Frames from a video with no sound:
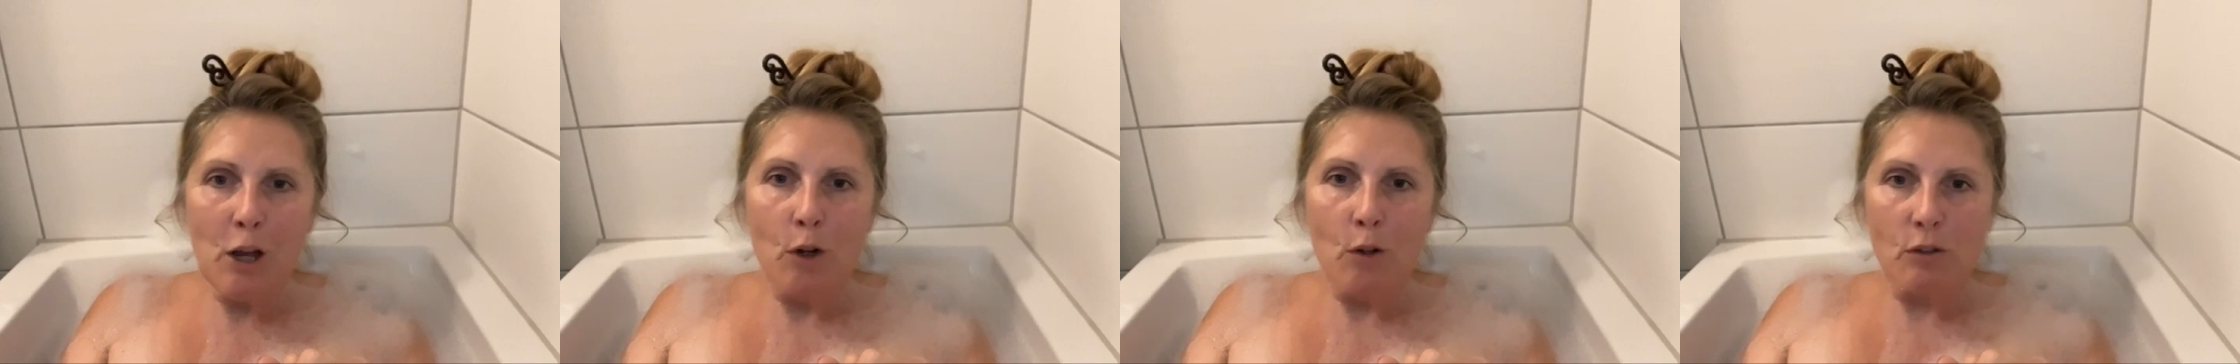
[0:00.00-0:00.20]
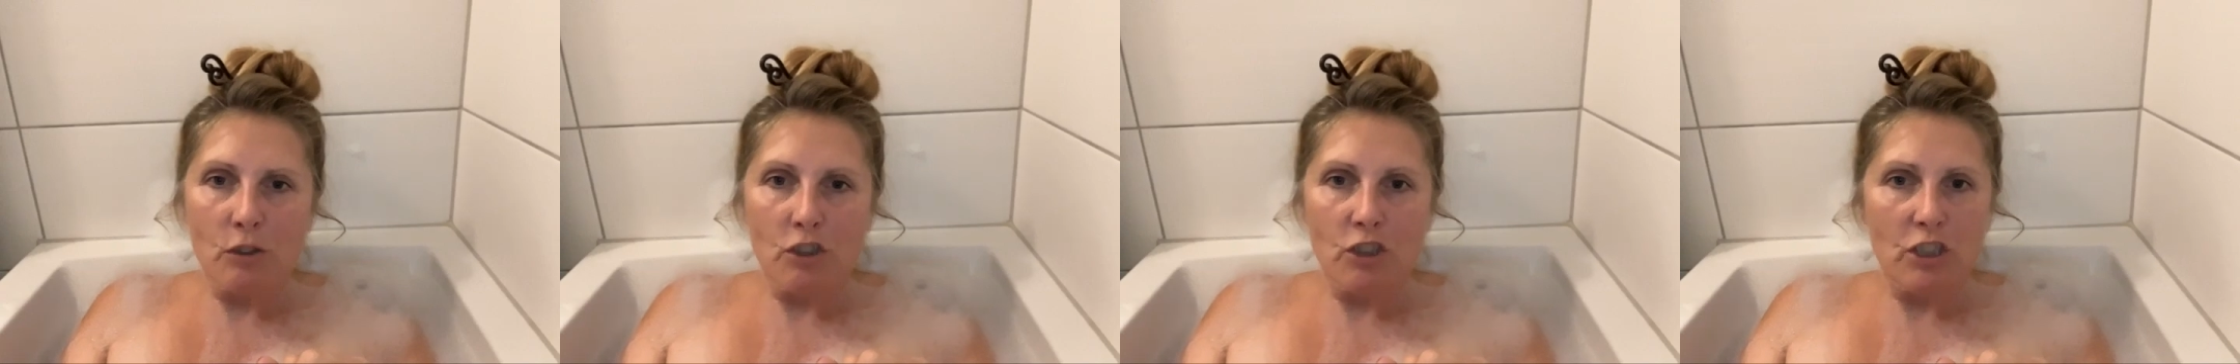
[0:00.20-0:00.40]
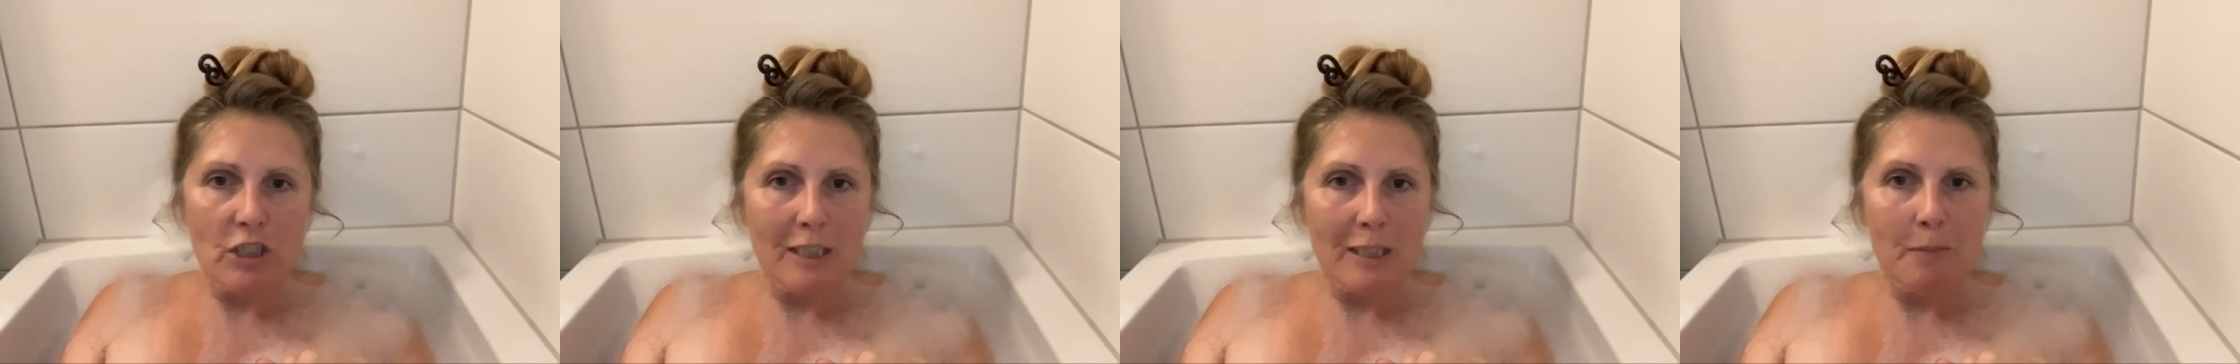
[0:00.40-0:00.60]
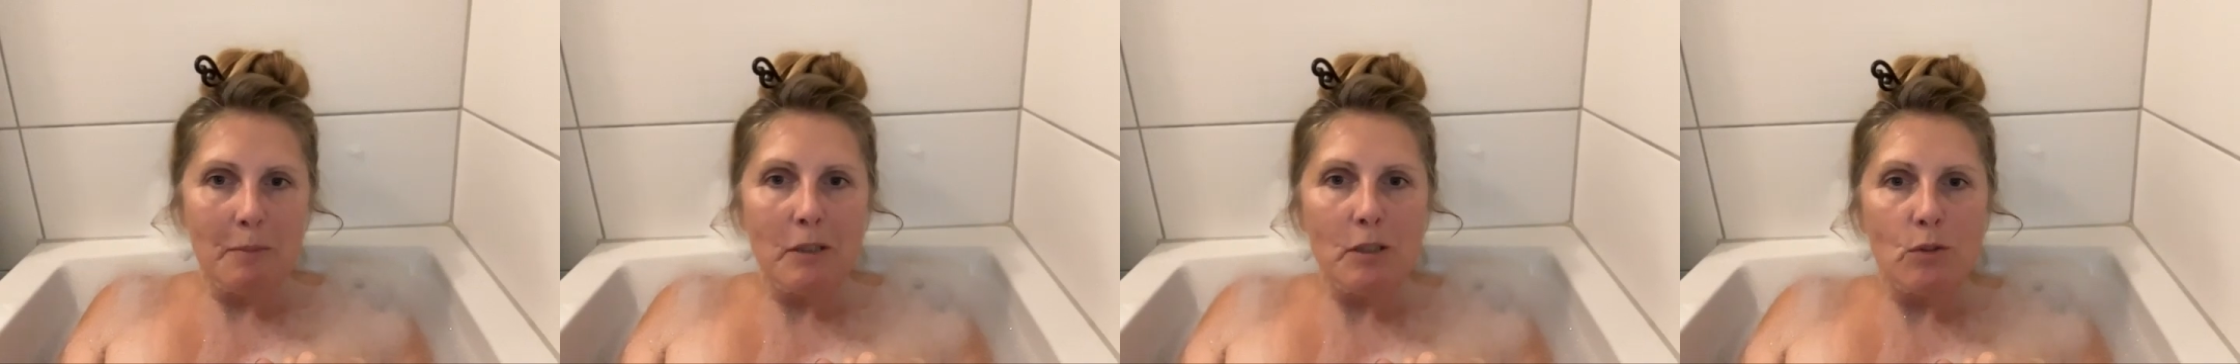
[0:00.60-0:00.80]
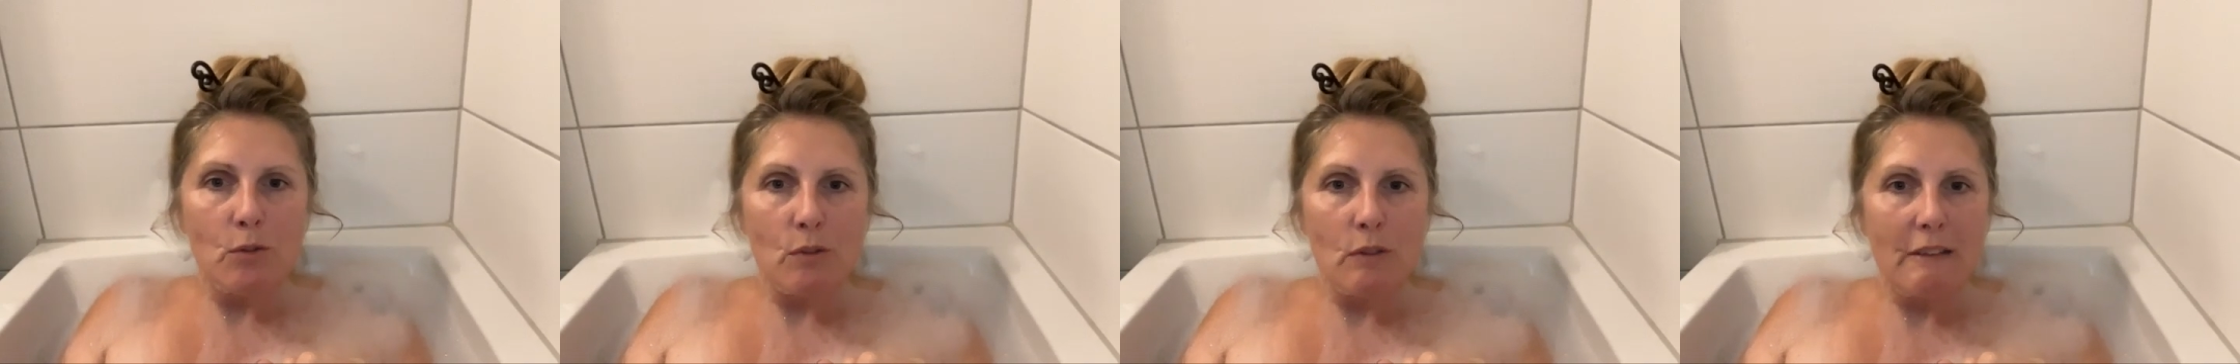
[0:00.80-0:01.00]
und
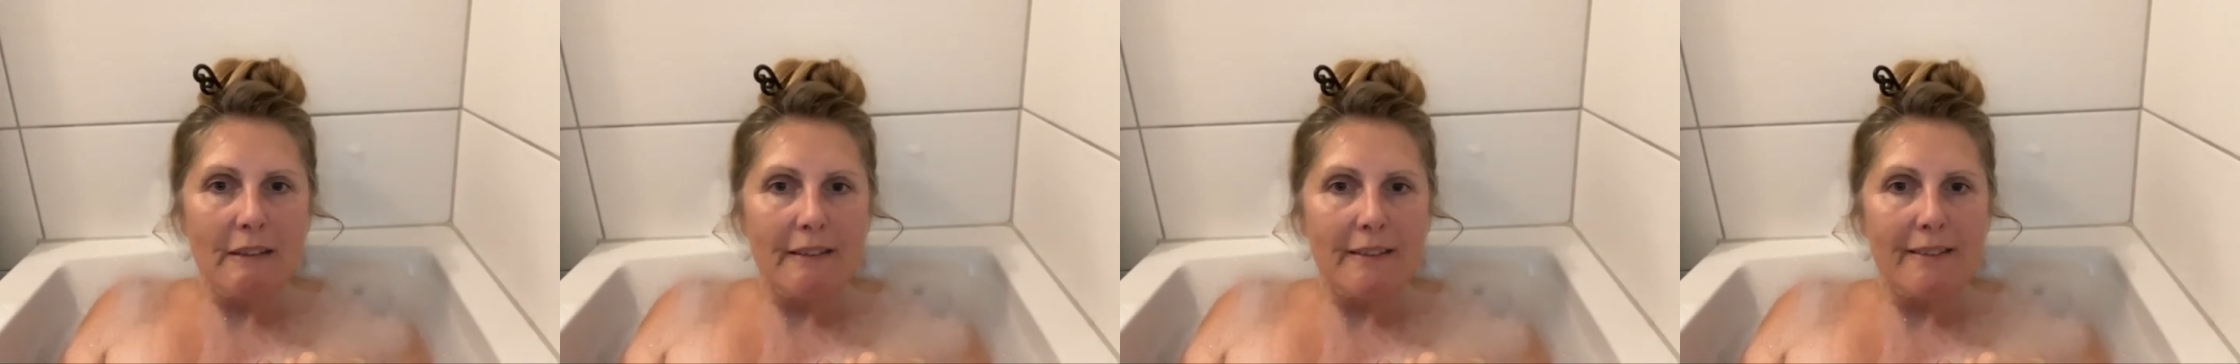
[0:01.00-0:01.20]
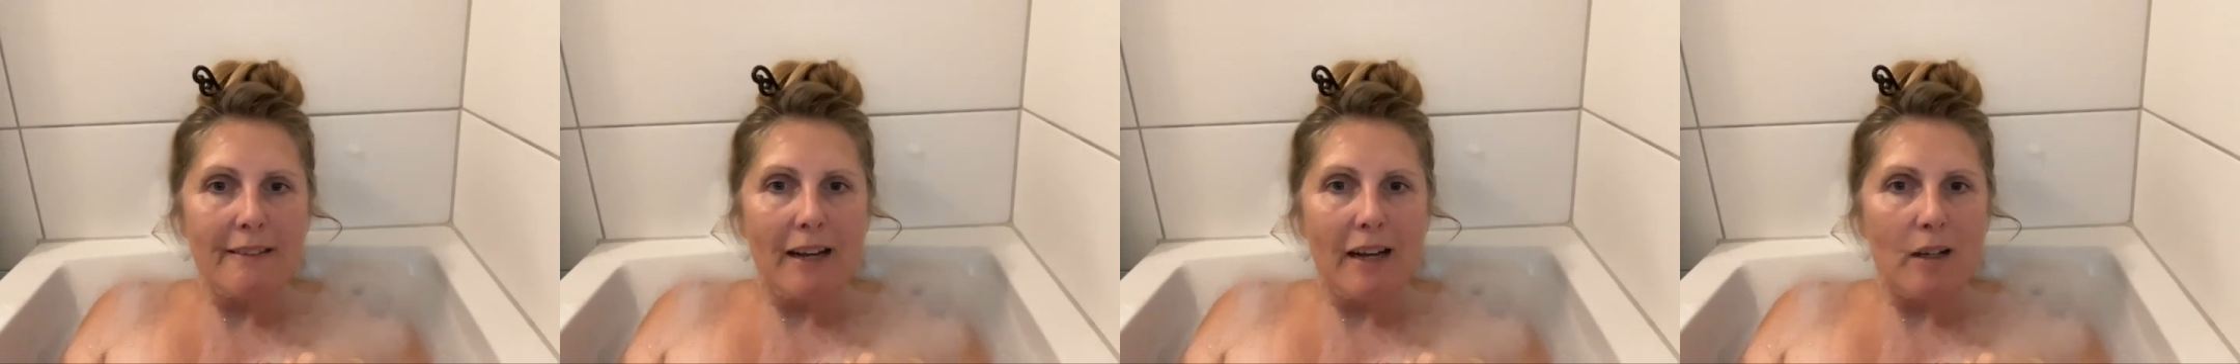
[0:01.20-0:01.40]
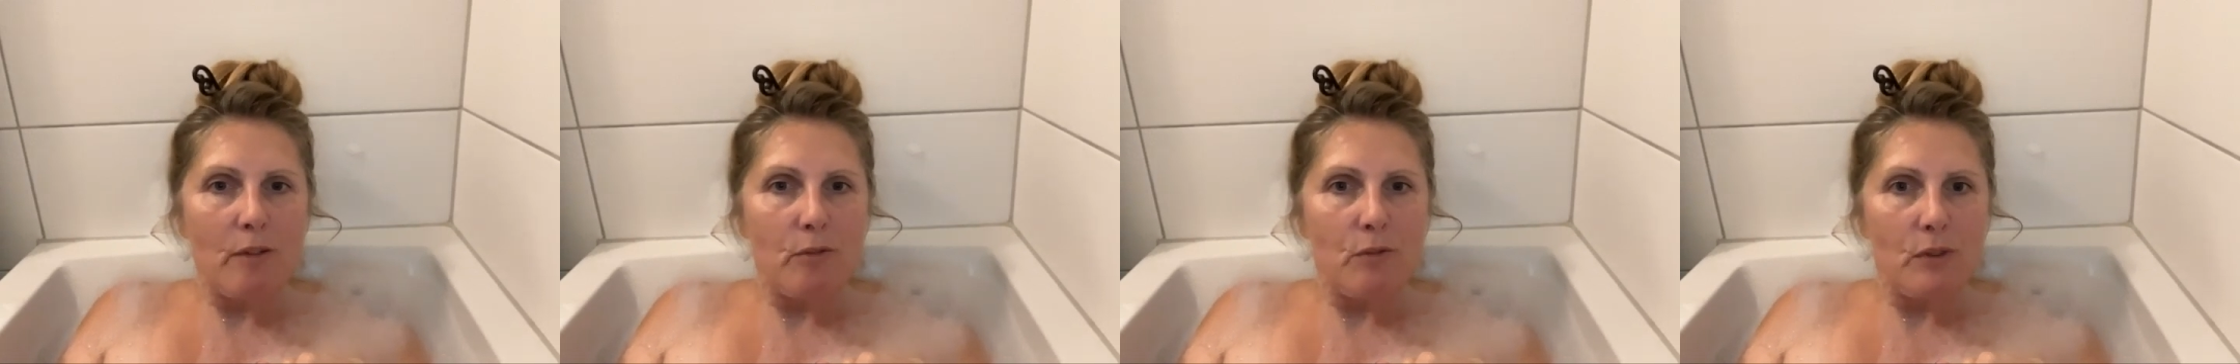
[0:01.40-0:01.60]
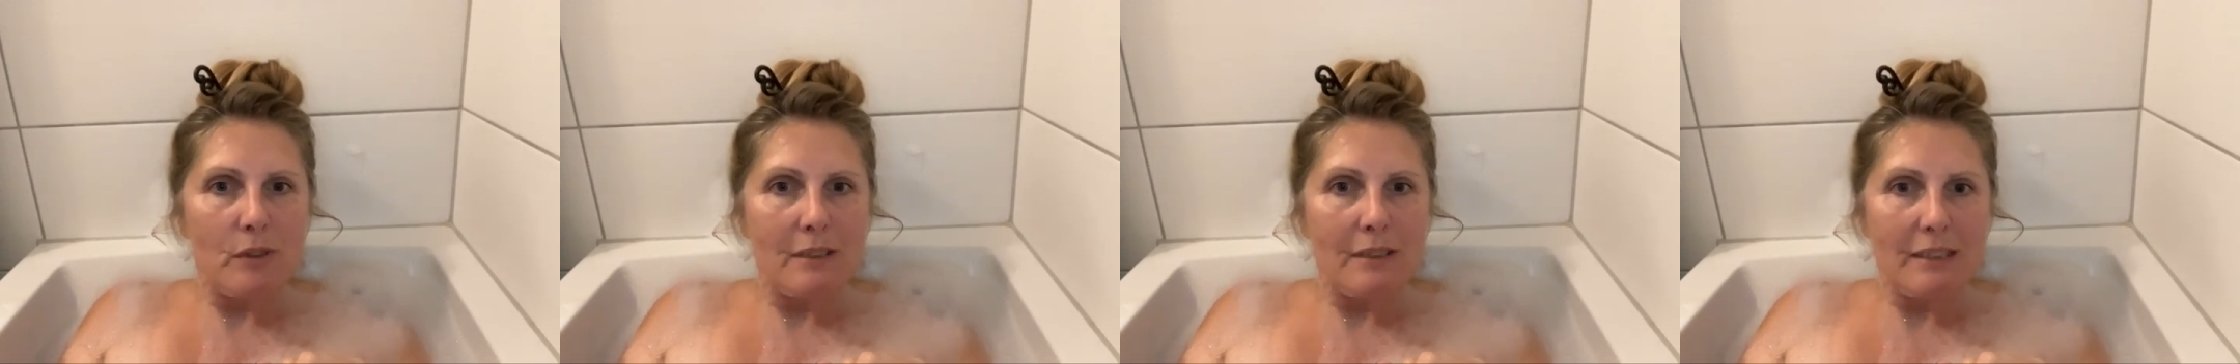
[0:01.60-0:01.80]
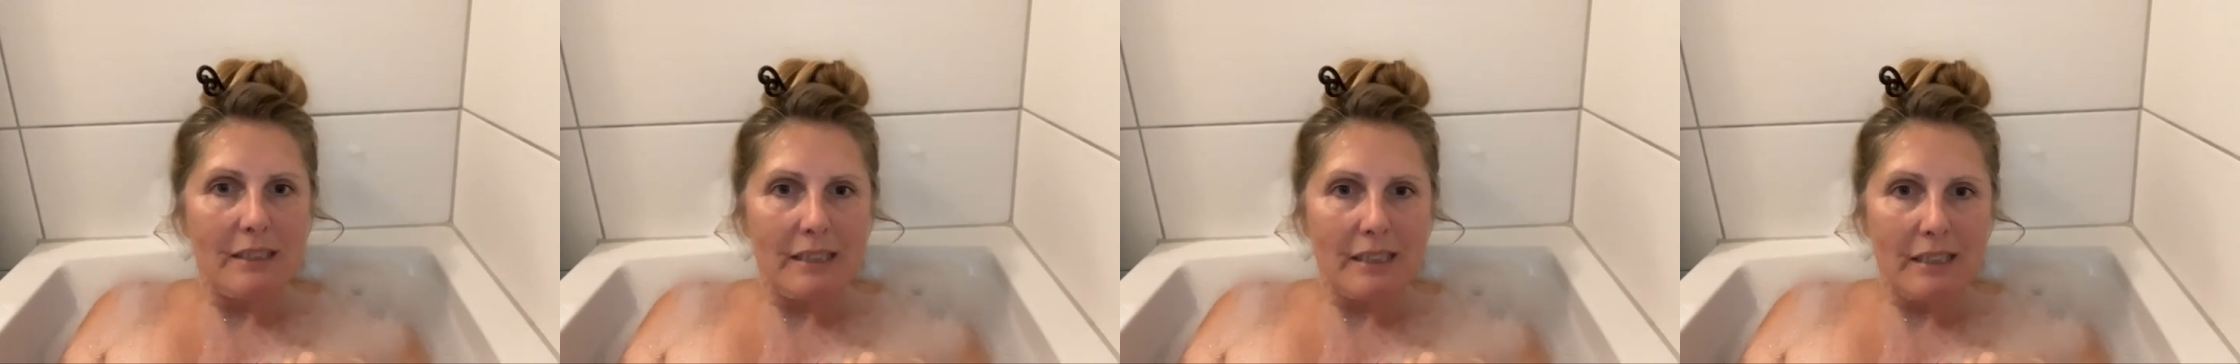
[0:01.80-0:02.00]
schämen uns dafür
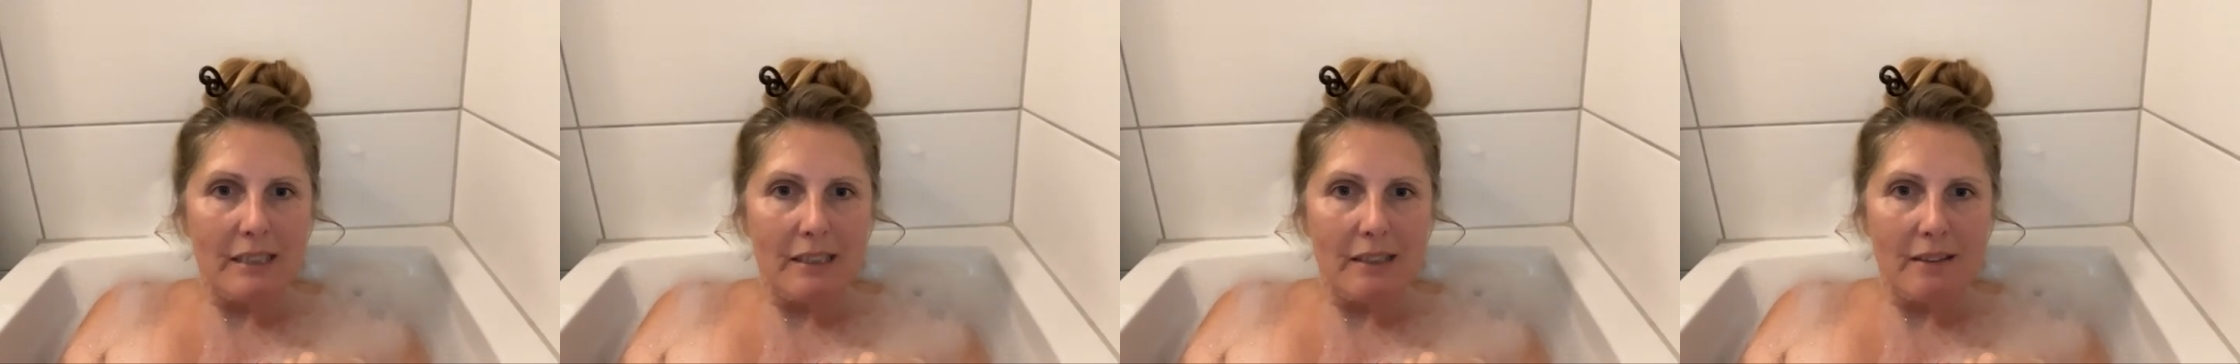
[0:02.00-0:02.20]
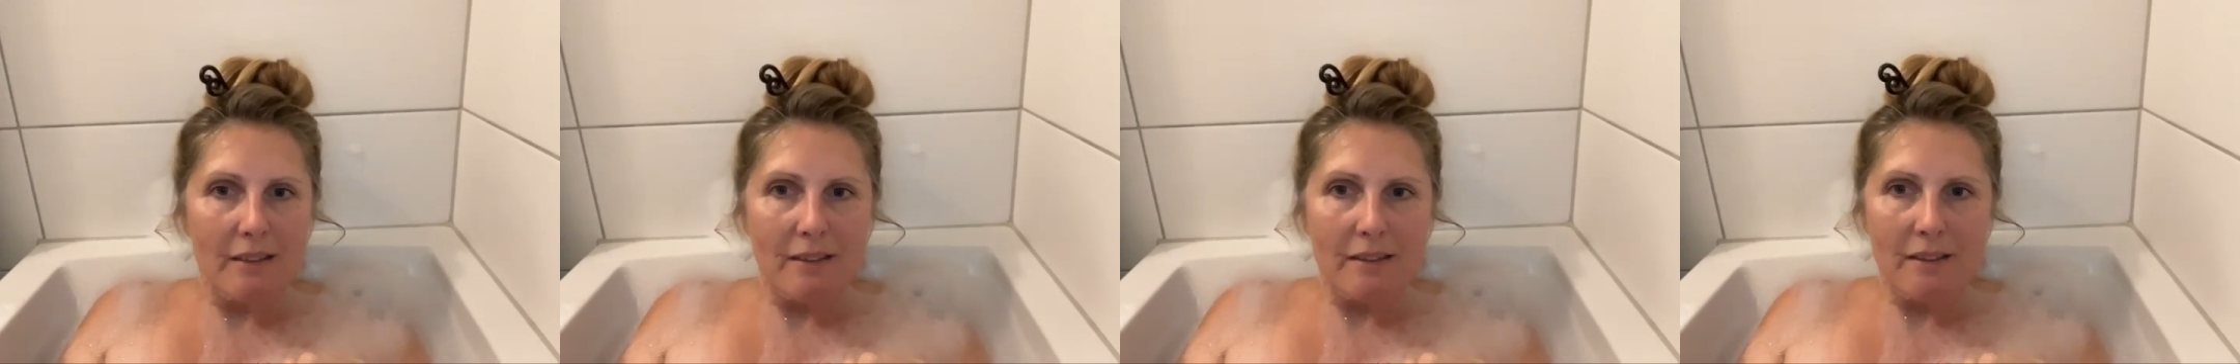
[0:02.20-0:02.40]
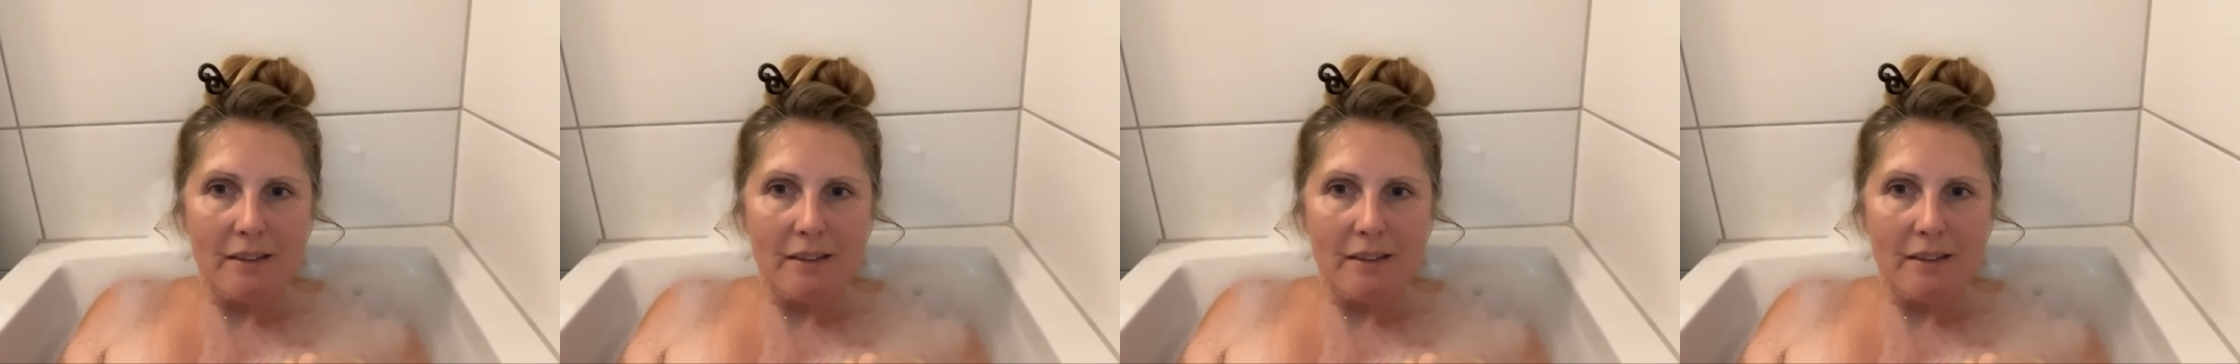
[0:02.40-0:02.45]
nicht.